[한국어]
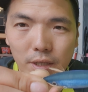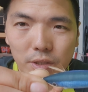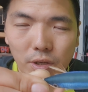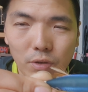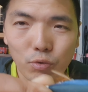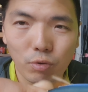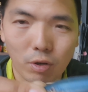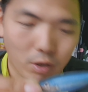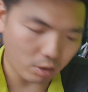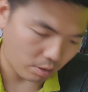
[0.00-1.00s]

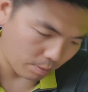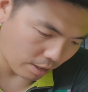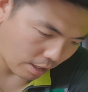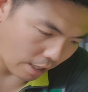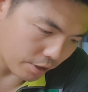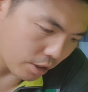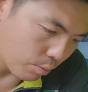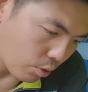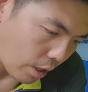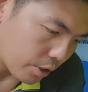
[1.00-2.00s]
저루어 막 아시는
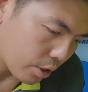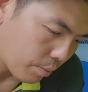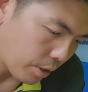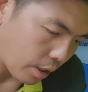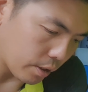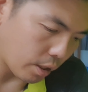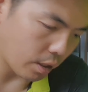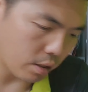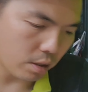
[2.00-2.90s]
분도 아실 겁니다. 자